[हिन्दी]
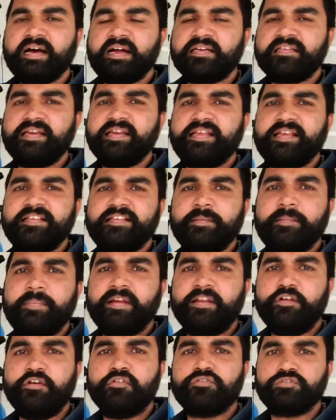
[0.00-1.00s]
हर तरीके से
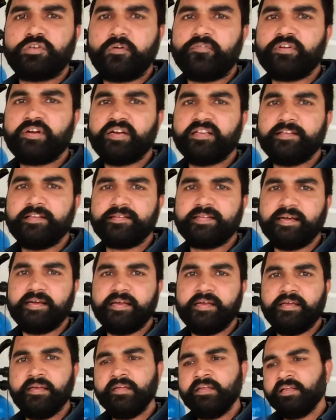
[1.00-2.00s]
पानी को सॉफ्ट कर देता
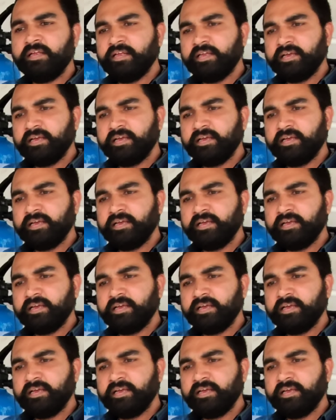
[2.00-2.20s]
है